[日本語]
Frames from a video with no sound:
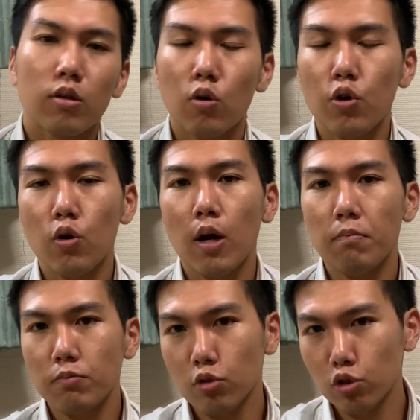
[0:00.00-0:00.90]
高評
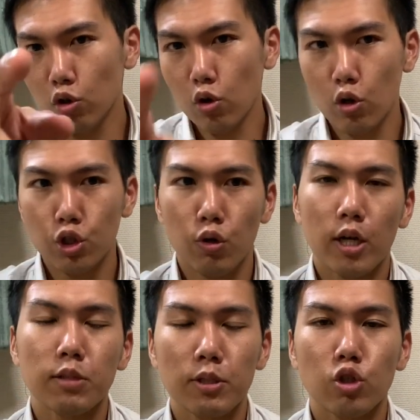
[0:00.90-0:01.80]
価、グッドよろしくお願
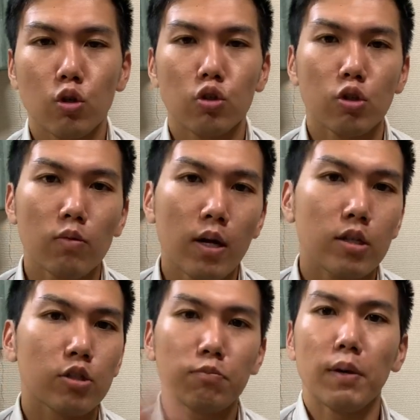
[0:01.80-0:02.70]
いします。それで
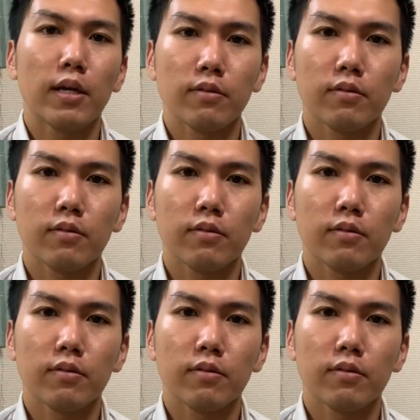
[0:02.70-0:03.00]
は、グッバイ。